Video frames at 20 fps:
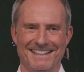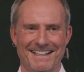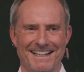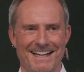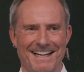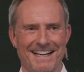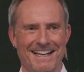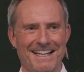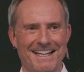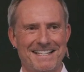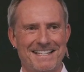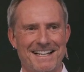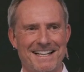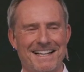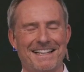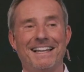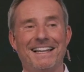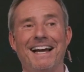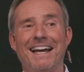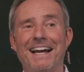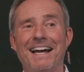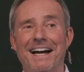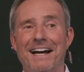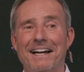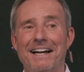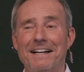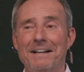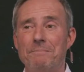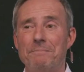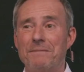Hat er gesagt, naja,
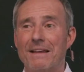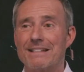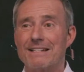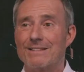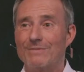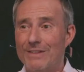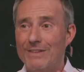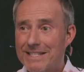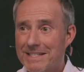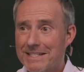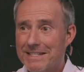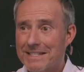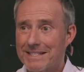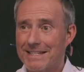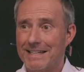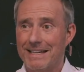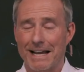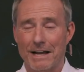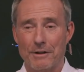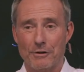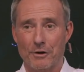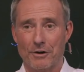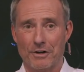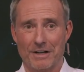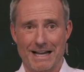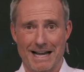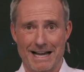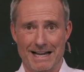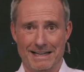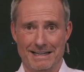das wissen Sie ja noch
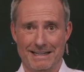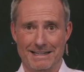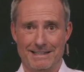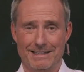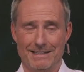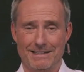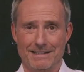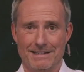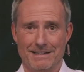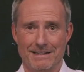gar nicht.